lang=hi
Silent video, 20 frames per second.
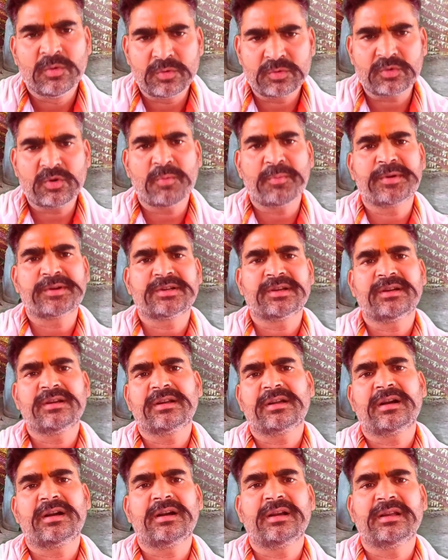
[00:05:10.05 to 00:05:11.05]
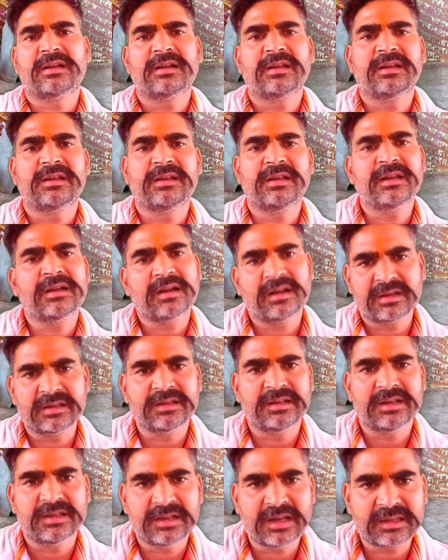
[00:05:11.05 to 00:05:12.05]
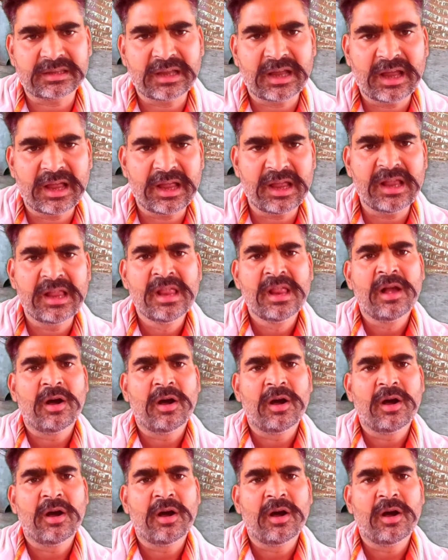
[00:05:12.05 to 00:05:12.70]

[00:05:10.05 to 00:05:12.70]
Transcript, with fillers: उनको प्रसन्न करने के लिए कर दिया जाता है